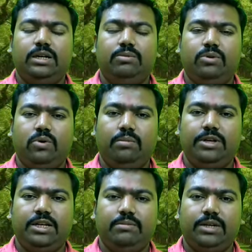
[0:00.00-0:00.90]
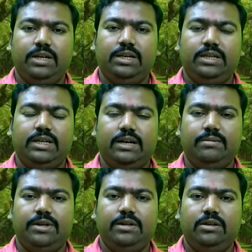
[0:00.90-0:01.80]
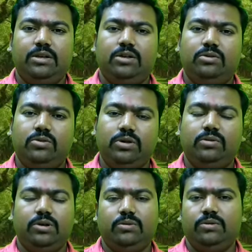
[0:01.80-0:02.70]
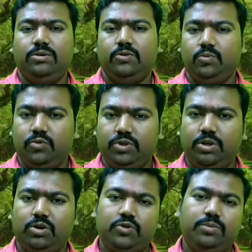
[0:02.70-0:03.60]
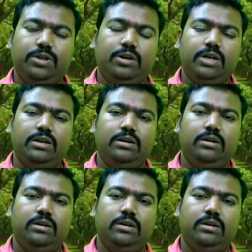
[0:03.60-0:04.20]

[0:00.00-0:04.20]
এবং কমেন্টে আমাকে লিখে জানাবেন যদি কোথাও কোনো কিছু বুঝতে অসুবিধা হয়